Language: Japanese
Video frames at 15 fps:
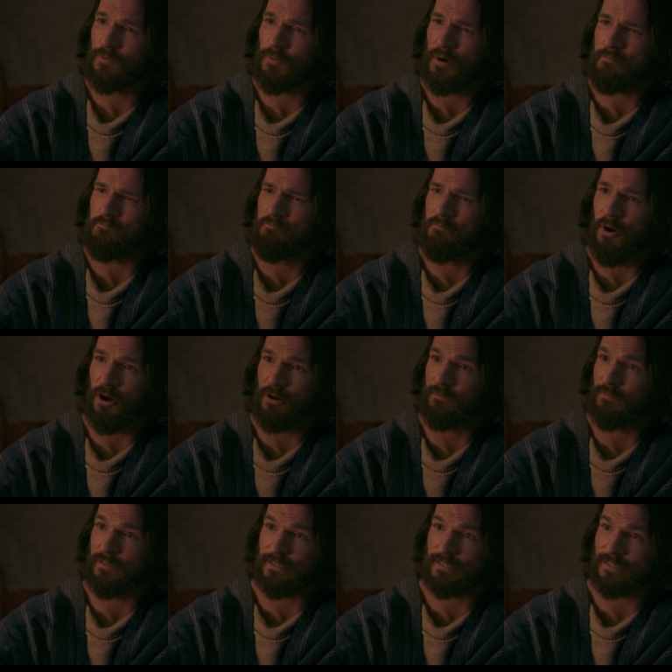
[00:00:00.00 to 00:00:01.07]
なんという
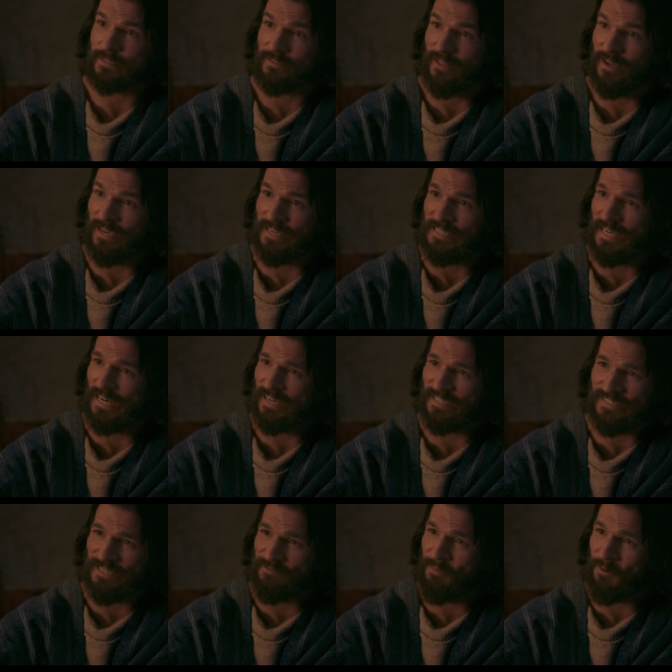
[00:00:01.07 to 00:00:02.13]
驚くべき
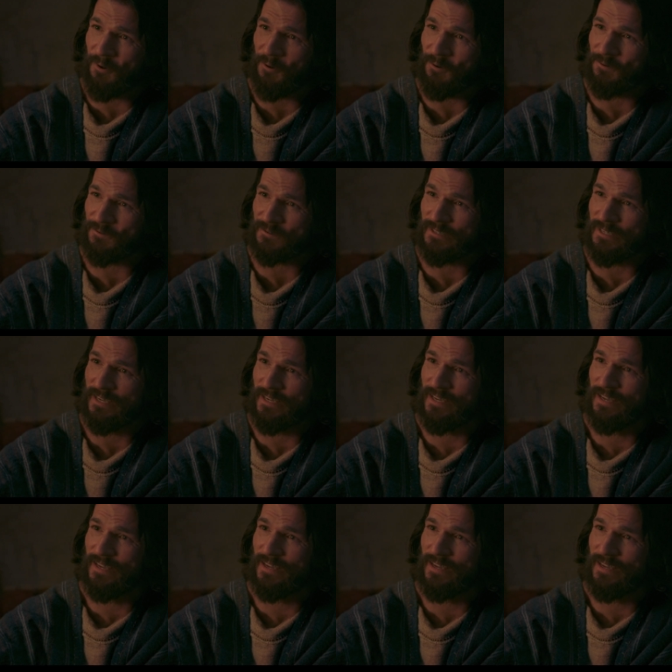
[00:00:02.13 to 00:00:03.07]
光であったか